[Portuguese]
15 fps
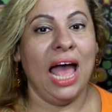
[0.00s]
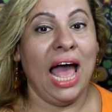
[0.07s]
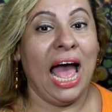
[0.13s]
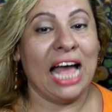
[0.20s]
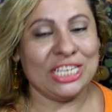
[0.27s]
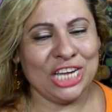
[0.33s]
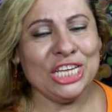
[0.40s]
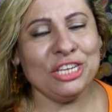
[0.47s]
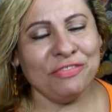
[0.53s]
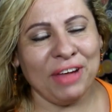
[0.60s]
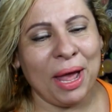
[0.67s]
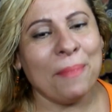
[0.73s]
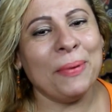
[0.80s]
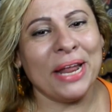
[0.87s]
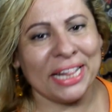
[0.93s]
A gente
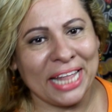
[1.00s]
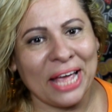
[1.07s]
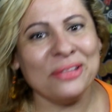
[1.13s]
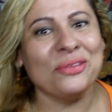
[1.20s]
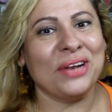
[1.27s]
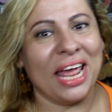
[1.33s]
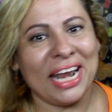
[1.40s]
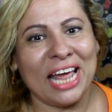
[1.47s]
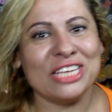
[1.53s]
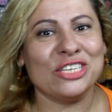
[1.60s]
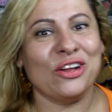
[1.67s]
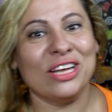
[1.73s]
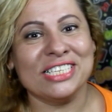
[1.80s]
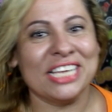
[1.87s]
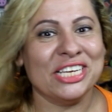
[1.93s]
vem aprendendo, né, nas
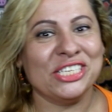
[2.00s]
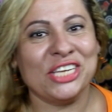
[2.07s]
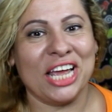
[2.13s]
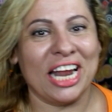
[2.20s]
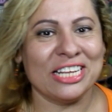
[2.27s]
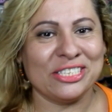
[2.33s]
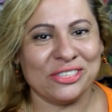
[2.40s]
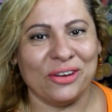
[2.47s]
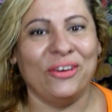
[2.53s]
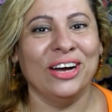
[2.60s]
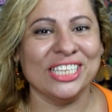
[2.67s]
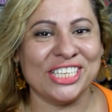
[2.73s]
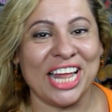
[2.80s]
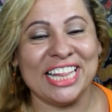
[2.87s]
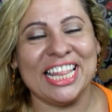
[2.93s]
nossas
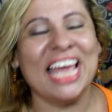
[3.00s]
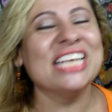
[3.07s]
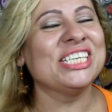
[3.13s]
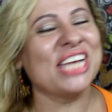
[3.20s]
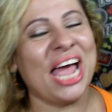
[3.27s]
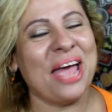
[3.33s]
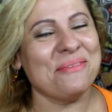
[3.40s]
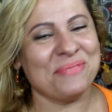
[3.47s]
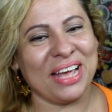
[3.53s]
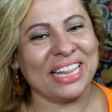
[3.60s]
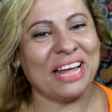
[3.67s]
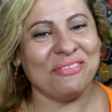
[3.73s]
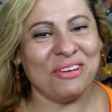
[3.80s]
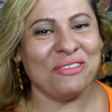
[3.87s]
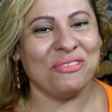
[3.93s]
gerações, né, desde a época
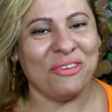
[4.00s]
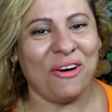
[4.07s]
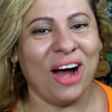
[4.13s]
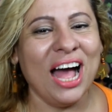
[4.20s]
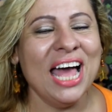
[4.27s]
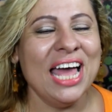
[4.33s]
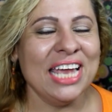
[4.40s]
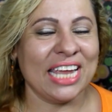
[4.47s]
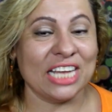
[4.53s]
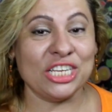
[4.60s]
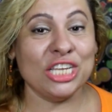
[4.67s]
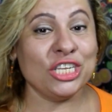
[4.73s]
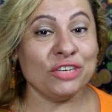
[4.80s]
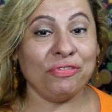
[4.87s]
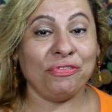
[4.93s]
da vovó, que a
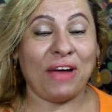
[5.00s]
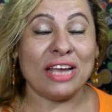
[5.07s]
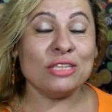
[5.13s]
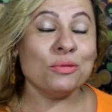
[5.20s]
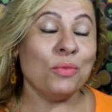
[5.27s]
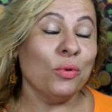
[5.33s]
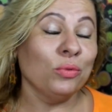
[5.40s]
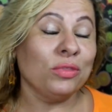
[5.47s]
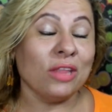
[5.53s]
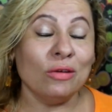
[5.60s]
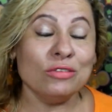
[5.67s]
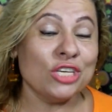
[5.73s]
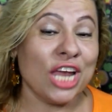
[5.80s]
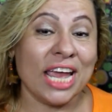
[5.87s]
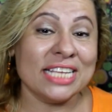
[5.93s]
gente faz um
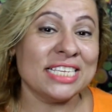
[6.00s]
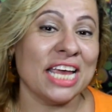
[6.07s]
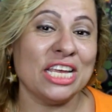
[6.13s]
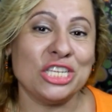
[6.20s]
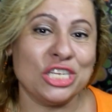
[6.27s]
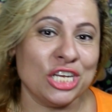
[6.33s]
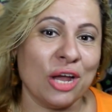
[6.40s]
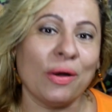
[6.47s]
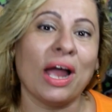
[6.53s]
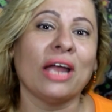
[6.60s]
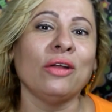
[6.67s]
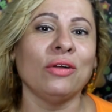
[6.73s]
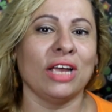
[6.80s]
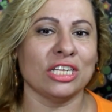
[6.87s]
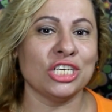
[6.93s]
montão de receitinha com
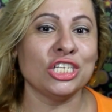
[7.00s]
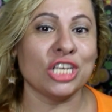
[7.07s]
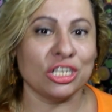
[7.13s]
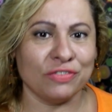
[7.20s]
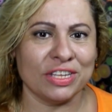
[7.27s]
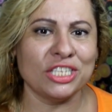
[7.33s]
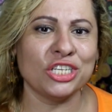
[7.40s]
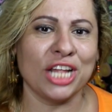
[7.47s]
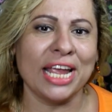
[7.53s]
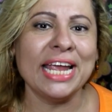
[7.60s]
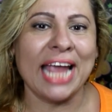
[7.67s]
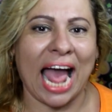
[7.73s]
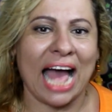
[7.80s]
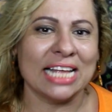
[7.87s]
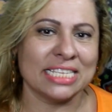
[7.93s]
aquilo que a gente às vezes tem
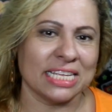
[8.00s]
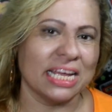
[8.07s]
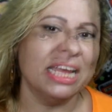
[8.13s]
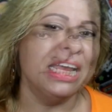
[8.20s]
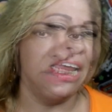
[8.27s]
em casa.